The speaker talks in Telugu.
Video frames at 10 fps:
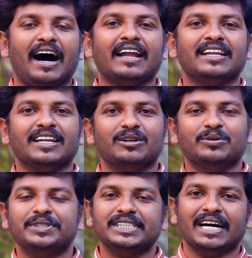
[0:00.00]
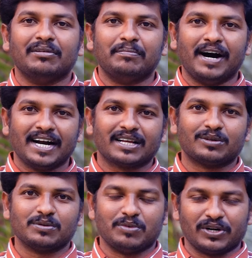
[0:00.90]
హాలే లూయ
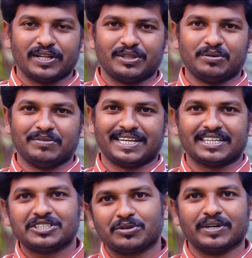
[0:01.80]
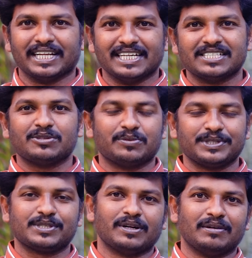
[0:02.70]
మహాగణుడు మహోన్నతుడు మన రక్షకుడైన
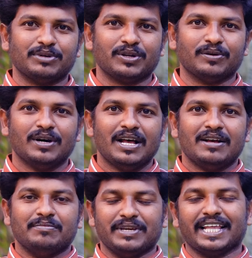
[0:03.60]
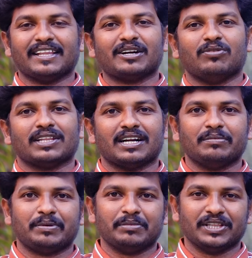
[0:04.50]
యేసుక్రీస్తు నామంలో మీ అందరికీ
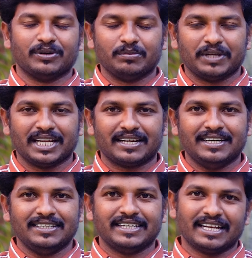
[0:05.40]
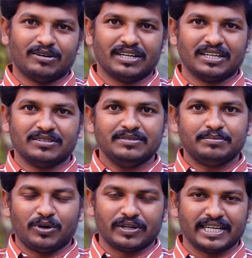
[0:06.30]
వందనాలు ప్రియమైన దేవుని పిల్లారా ఎలా ఉన్నారు
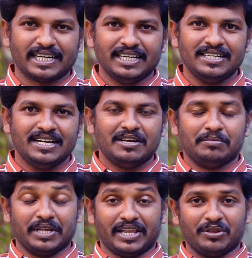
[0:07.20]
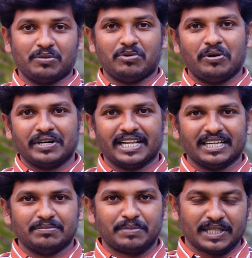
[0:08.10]
బాగున్నారా మీరందరూ
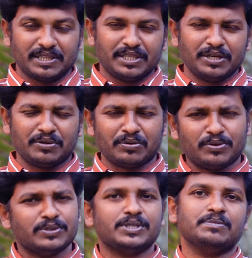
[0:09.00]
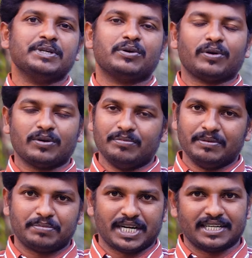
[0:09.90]
బాగుండాలని ప్రతిరోజు మీ కొరకు
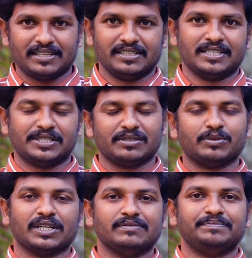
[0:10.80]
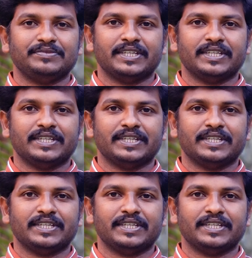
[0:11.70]
మేము ప్రార్థన చేస్తూ ఉన్నాం